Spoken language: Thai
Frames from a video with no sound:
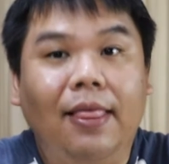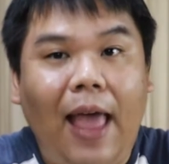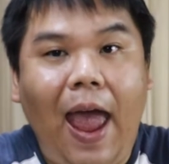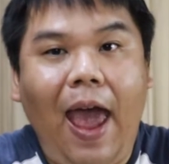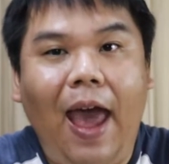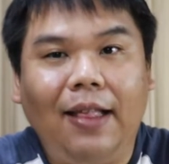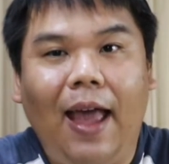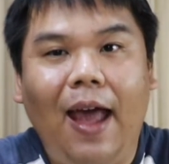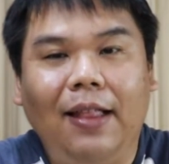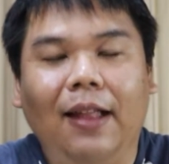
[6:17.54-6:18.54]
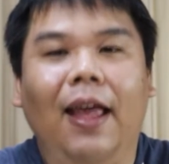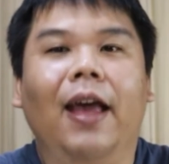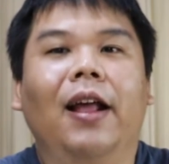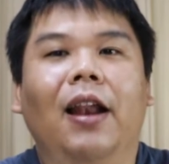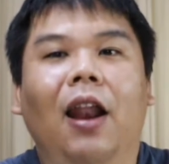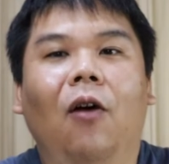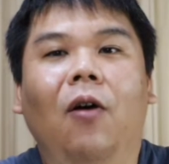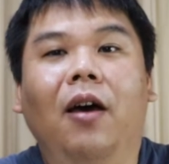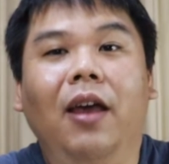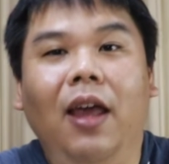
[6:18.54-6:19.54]
แต่แต่แต่แต่เรา
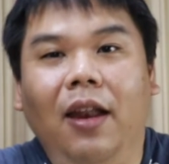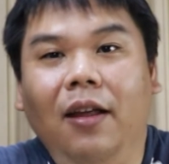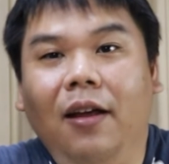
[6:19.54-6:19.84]
ก็เคยเห็น